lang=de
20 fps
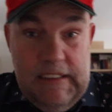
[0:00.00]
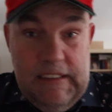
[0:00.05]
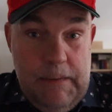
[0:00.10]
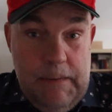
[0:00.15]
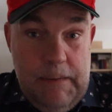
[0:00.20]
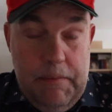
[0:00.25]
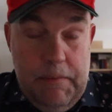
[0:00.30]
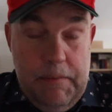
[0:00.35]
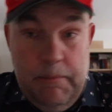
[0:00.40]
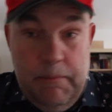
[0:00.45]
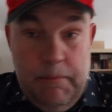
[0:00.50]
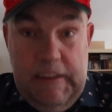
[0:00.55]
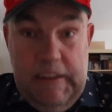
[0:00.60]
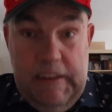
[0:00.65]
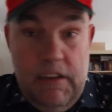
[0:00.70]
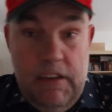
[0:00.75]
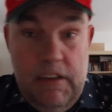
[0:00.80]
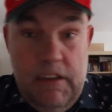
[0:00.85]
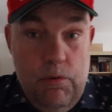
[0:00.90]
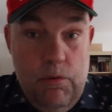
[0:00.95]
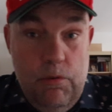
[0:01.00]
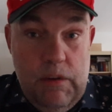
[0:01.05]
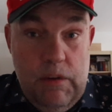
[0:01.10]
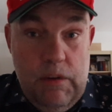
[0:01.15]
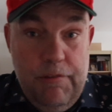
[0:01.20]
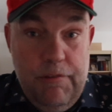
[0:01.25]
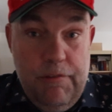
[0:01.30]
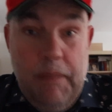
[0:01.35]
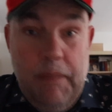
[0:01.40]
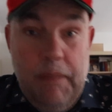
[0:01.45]
gehabt mit Mieter
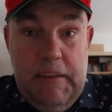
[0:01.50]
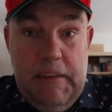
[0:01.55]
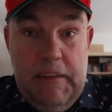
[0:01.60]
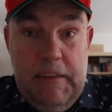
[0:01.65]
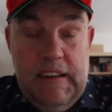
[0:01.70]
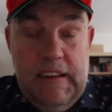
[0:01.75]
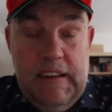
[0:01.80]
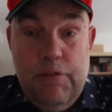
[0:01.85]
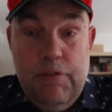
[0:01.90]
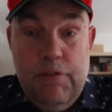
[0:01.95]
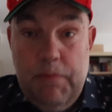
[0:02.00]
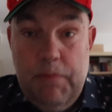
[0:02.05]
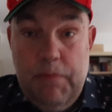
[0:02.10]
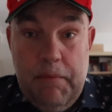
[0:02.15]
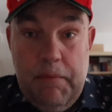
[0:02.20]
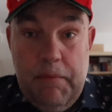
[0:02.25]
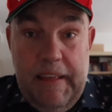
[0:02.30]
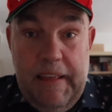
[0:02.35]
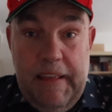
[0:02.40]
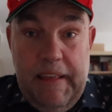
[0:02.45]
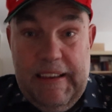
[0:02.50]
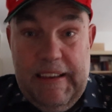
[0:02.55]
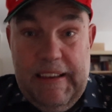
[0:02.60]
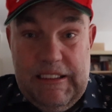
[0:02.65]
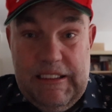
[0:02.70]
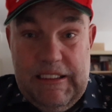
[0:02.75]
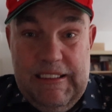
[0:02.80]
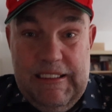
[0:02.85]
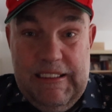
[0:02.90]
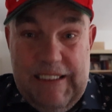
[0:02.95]
oder Vermieter? Würde mich mal
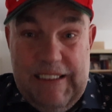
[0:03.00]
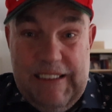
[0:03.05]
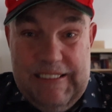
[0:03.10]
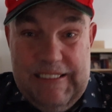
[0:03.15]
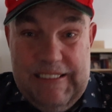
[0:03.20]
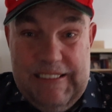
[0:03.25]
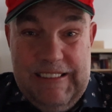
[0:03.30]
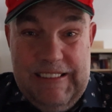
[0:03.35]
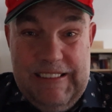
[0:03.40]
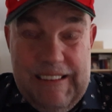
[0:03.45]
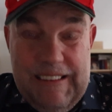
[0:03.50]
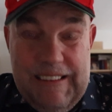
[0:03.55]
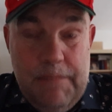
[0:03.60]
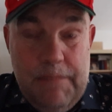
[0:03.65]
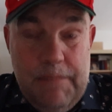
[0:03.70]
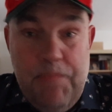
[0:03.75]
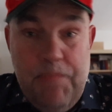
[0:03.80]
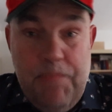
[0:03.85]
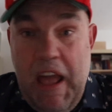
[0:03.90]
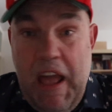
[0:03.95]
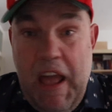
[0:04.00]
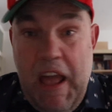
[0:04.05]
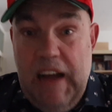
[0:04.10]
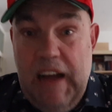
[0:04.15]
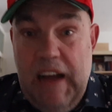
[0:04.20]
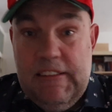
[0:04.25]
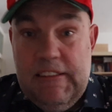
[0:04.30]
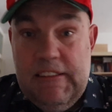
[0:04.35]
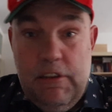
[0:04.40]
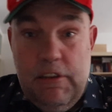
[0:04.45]
echt interessieren.
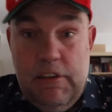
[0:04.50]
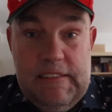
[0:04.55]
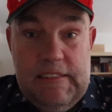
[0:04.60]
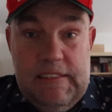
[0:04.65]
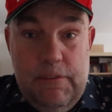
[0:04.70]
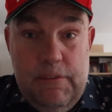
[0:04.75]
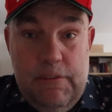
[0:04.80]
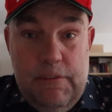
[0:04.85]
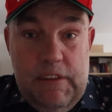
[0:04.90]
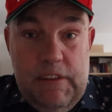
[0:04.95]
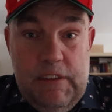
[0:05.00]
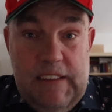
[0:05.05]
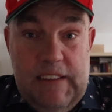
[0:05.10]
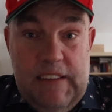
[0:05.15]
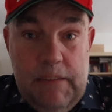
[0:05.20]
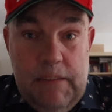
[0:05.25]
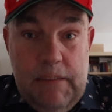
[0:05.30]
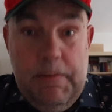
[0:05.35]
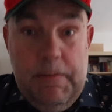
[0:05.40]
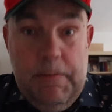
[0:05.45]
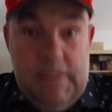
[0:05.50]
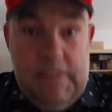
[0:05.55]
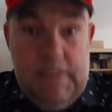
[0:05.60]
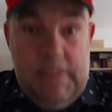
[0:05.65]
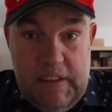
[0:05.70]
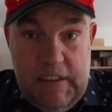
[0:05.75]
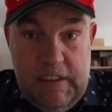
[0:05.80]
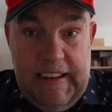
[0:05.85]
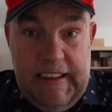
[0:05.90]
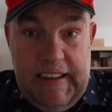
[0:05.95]
Ansonsten würde ich sagen, bis
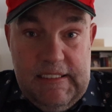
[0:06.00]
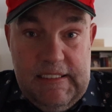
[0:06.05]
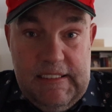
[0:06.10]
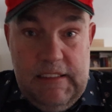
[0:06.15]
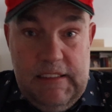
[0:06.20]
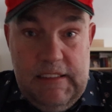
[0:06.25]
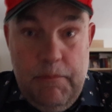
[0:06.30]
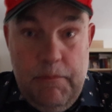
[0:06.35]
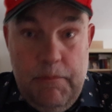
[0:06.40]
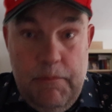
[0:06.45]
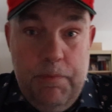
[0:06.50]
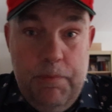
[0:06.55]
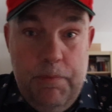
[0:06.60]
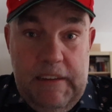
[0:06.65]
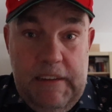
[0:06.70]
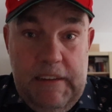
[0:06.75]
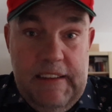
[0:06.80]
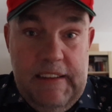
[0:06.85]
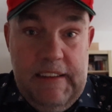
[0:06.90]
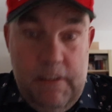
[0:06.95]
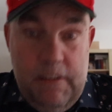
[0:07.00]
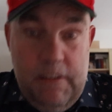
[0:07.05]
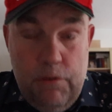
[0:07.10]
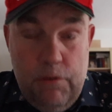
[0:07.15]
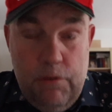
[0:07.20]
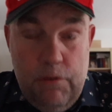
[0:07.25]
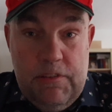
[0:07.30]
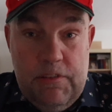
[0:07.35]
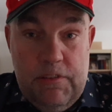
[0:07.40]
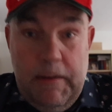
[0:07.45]
zu den nächsten
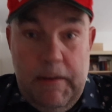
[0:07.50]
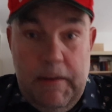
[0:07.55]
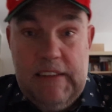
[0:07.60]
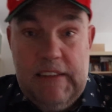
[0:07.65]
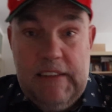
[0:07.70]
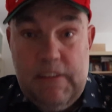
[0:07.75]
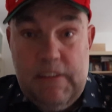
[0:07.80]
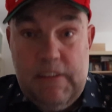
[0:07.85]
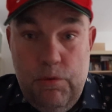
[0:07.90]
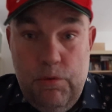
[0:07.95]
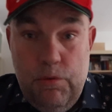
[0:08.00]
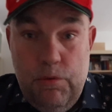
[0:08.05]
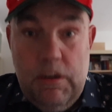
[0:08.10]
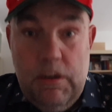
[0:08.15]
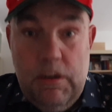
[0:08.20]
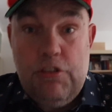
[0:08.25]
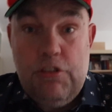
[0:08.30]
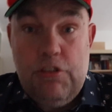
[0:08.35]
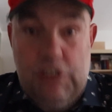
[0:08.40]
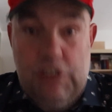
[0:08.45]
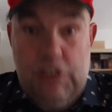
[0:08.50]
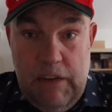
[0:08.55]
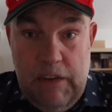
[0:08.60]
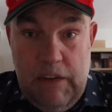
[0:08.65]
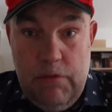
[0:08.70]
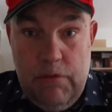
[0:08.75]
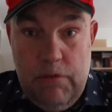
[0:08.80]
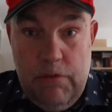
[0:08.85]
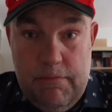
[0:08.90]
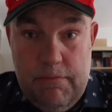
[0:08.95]
Immobilien-News. Macht's gut.
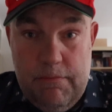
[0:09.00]
Ciao.